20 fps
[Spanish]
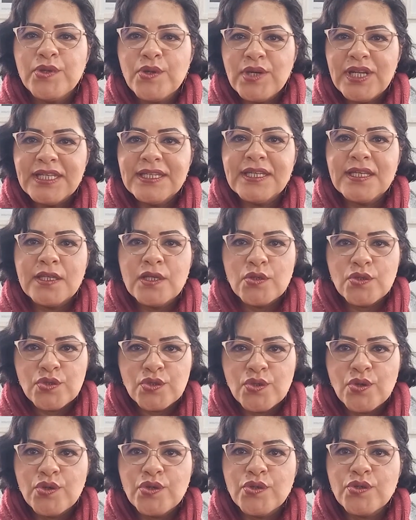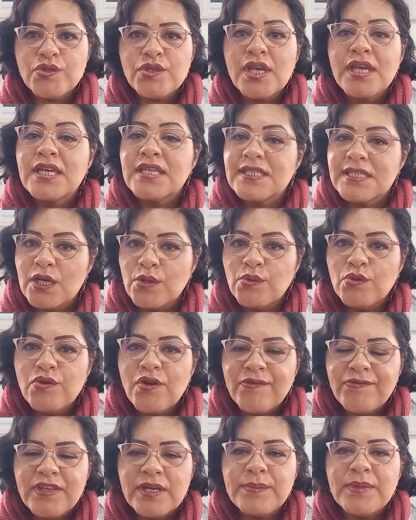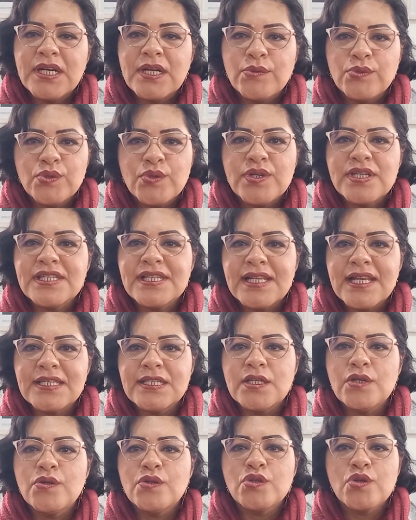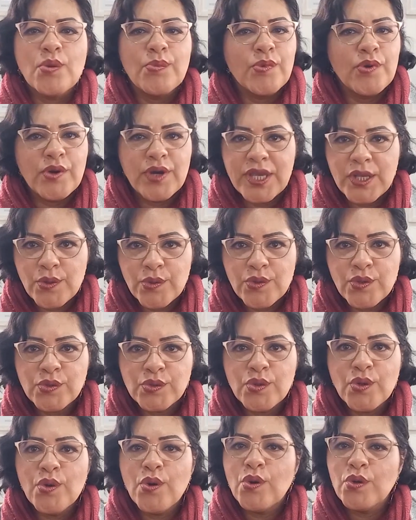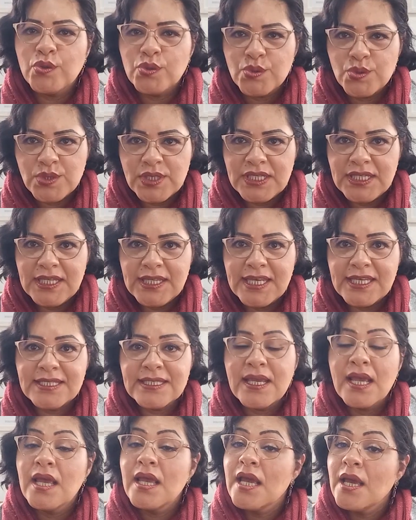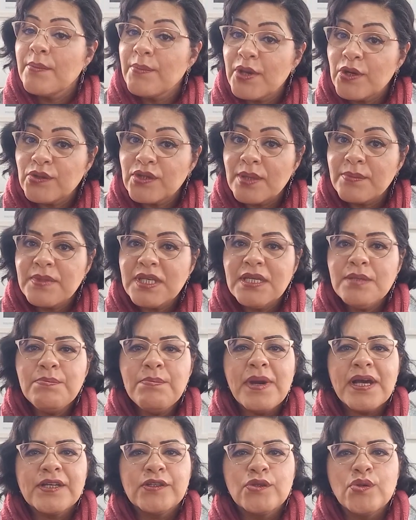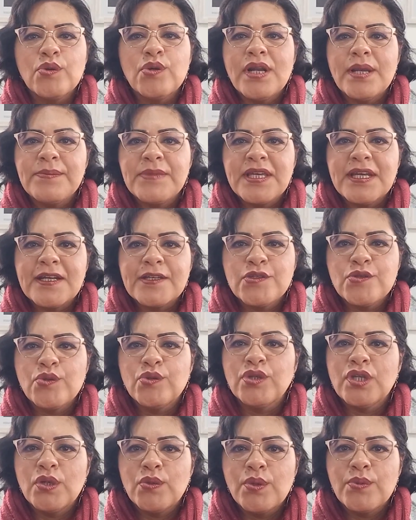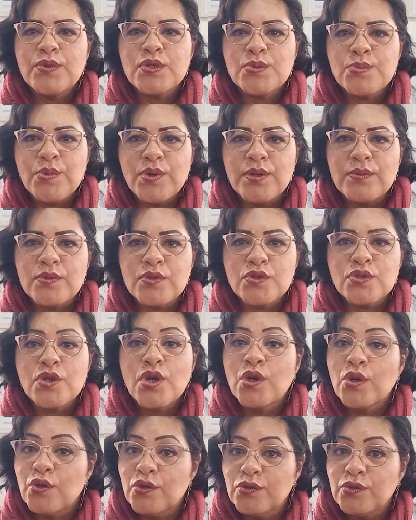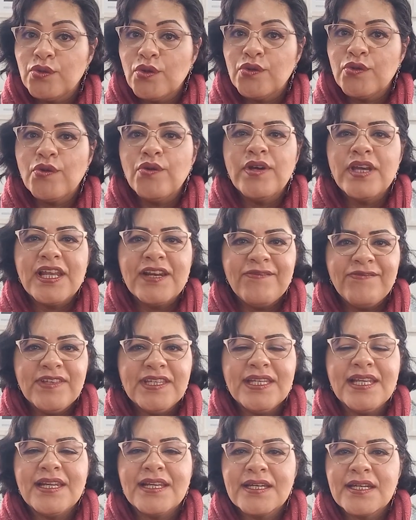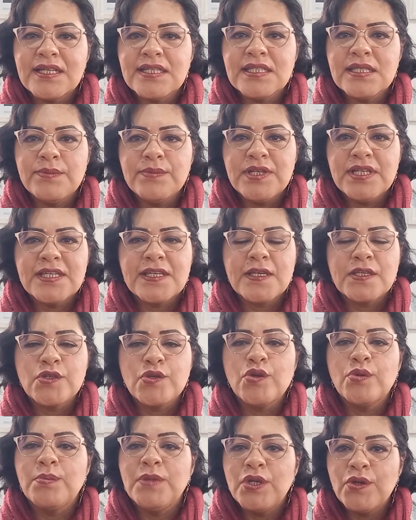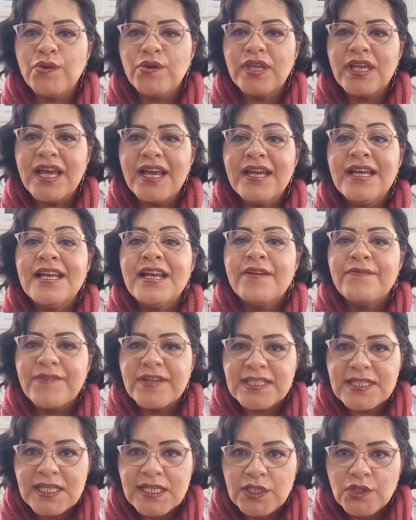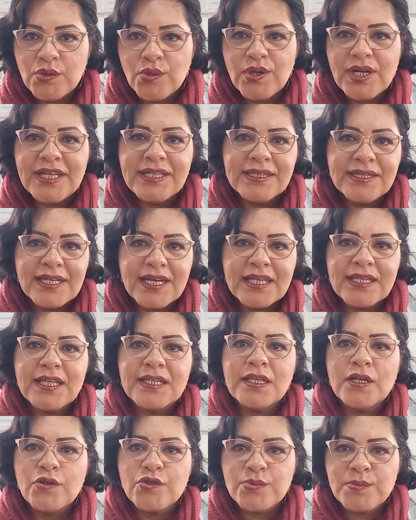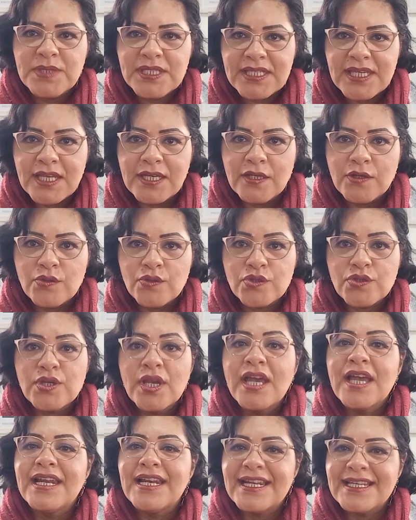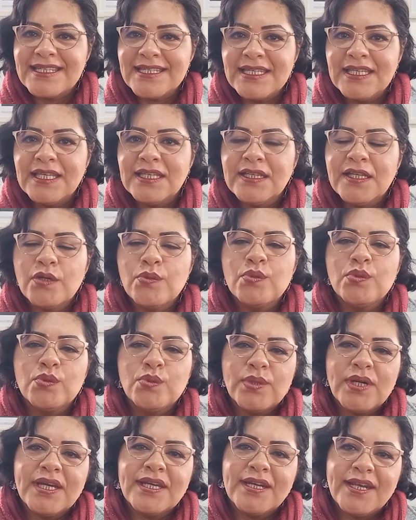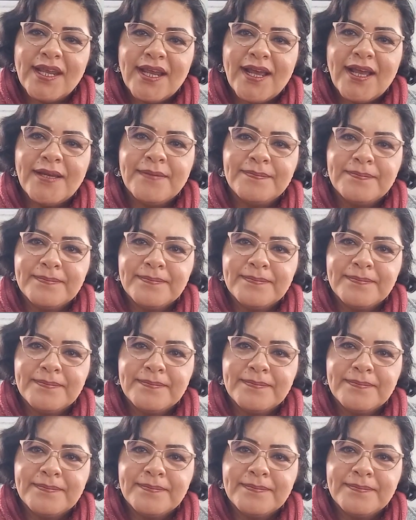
violenta de los dorios, según lo afirman autores clásicos como Heródoto o Tucídides pero también impactó la migración de nuevos pueblos. Con todo, el fin de la gran civilización minoica facilitó la entrada de los micénicos, la siguiente cultura griega.